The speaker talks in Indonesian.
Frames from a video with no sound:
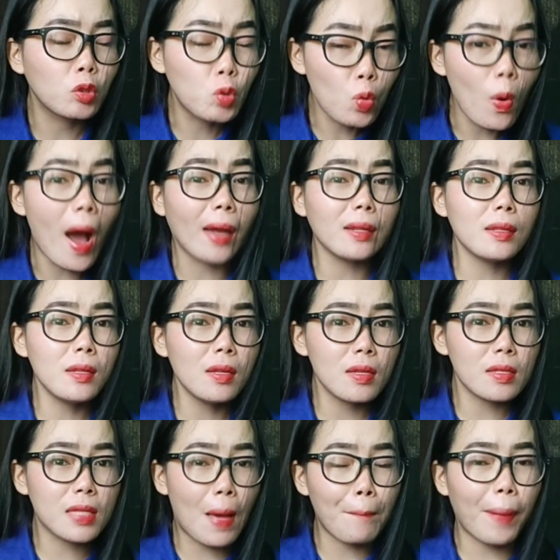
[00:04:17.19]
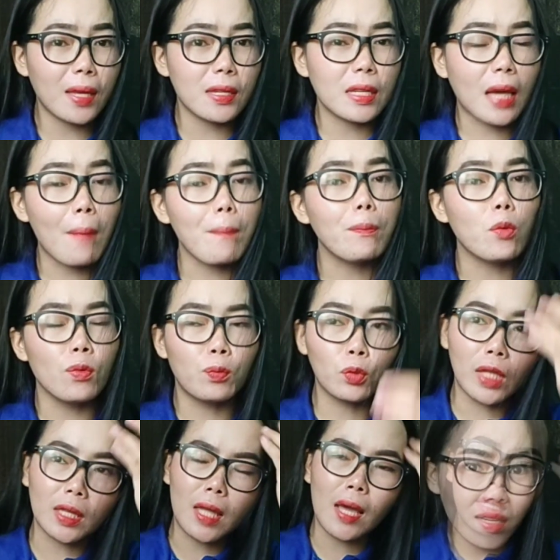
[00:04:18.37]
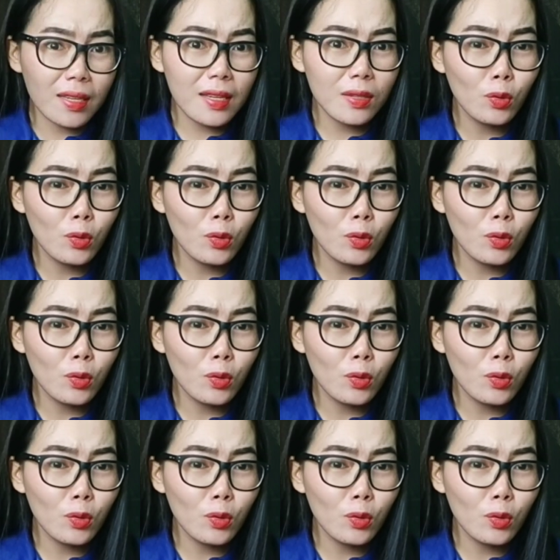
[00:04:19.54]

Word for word: Tuan sampai di kampung Putatan,